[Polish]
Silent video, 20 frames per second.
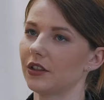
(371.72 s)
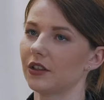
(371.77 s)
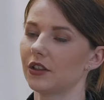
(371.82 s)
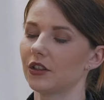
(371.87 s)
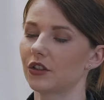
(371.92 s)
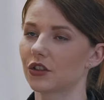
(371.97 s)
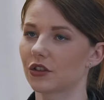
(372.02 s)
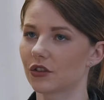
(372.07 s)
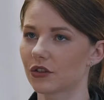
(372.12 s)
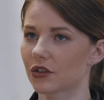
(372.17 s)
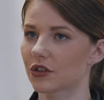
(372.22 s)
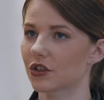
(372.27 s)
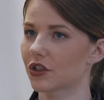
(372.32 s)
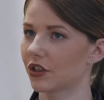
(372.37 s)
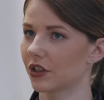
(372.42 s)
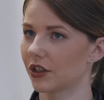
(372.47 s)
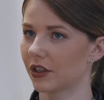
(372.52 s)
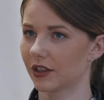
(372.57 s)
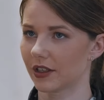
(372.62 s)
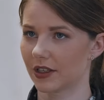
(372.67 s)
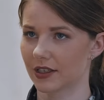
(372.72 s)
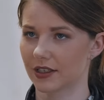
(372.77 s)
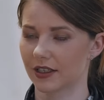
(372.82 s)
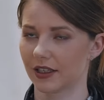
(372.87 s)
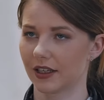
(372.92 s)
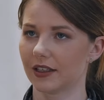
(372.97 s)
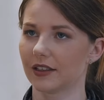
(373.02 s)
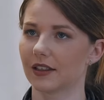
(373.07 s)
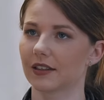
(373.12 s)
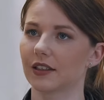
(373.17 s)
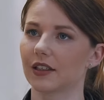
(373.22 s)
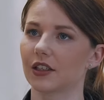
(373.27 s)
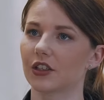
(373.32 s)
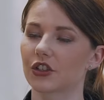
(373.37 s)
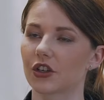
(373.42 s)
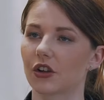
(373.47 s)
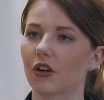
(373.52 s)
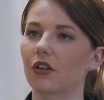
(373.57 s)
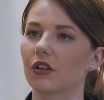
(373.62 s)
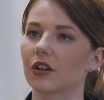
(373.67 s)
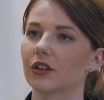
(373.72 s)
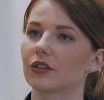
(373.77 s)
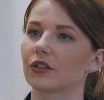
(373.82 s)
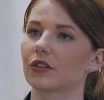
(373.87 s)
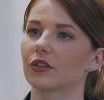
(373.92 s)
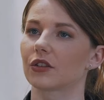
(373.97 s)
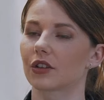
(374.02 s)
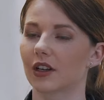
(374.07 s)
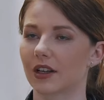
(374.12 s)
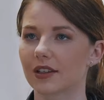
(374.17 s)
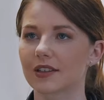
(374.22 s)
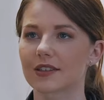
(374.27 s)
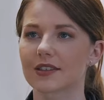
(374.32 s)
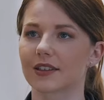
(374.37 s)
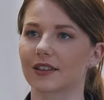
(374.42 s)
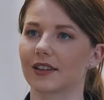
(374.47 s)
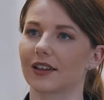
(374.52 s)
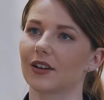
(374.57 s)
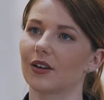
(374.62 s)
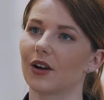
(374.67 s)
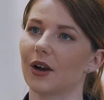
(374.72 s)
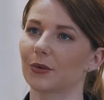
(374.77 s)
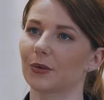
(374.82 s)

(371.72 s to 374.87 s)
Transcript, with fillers: i czy do skrzyni DSG nadaje się olej do tradycyjnego